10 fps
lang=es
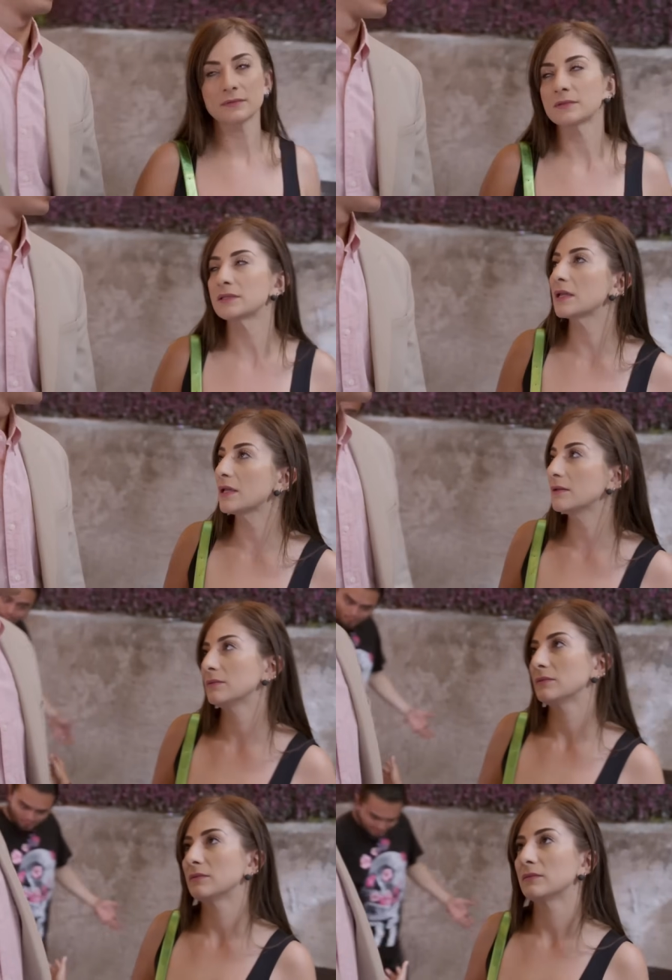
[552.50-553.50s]
Sí,
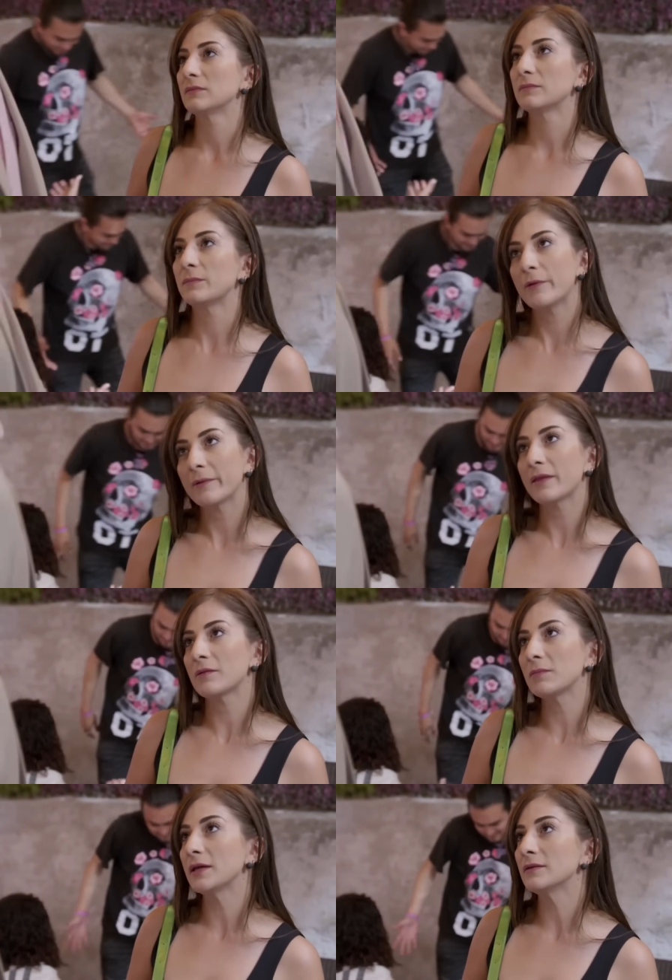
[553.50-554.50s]
pobre
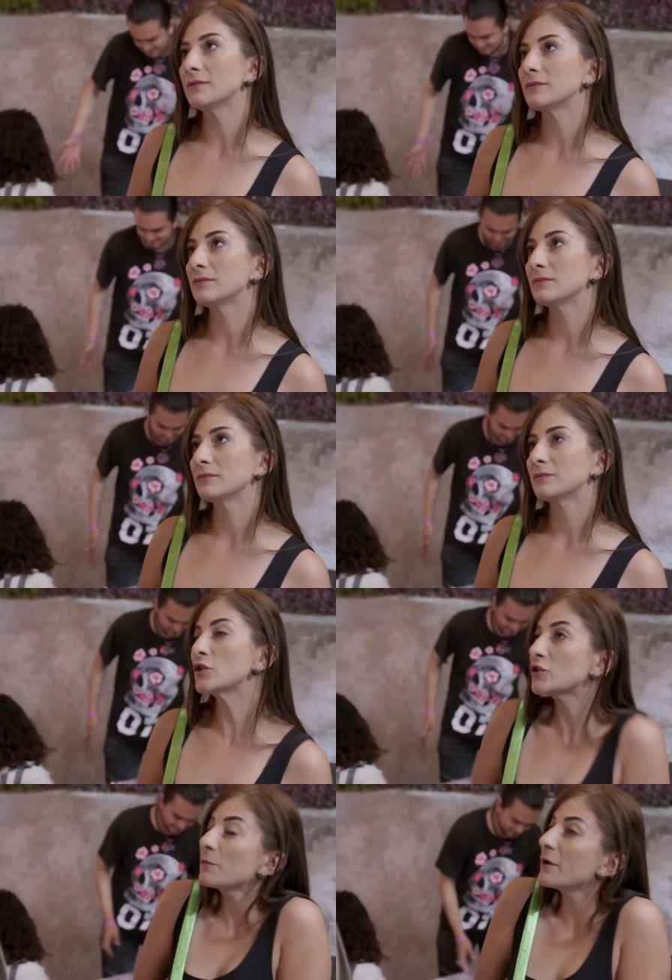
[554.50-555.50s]
de mí.
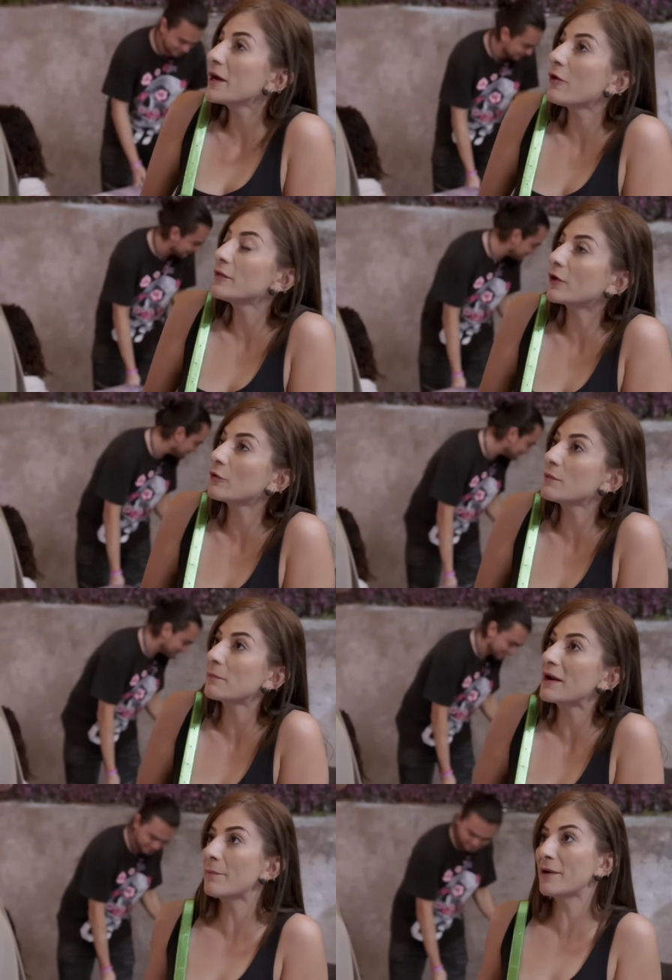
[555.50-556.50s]
Yo soy buena onda con mi
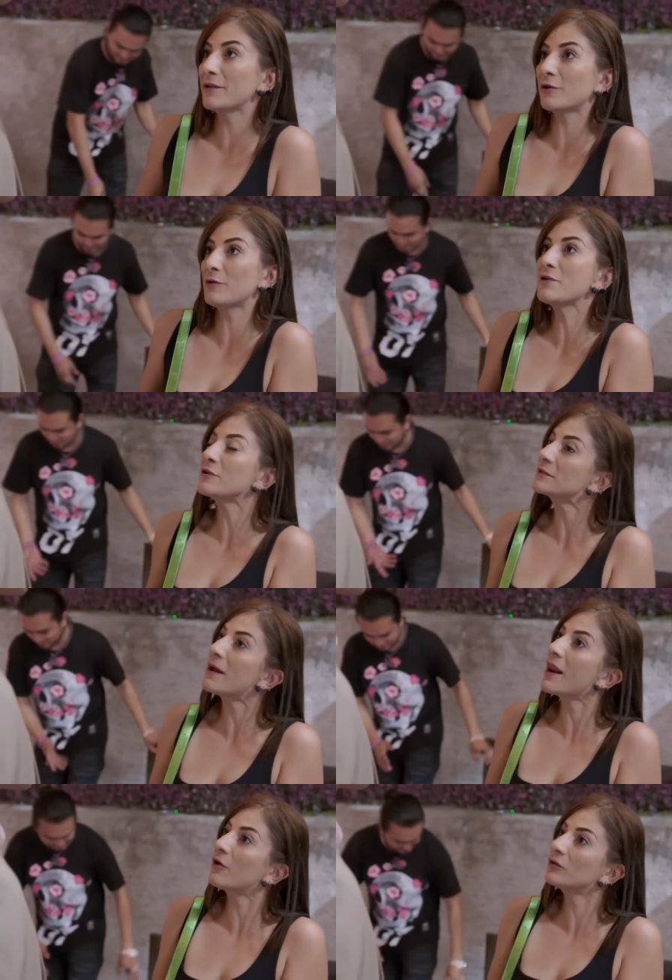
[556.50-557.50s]
hermana, pero ella conmigo es
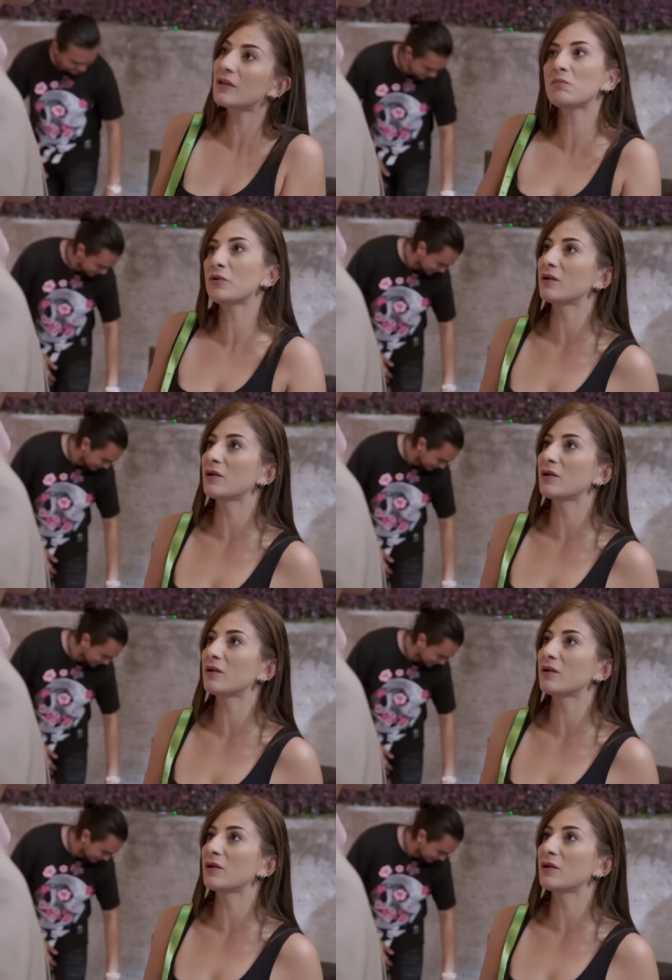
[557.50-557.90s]
mala onda y muy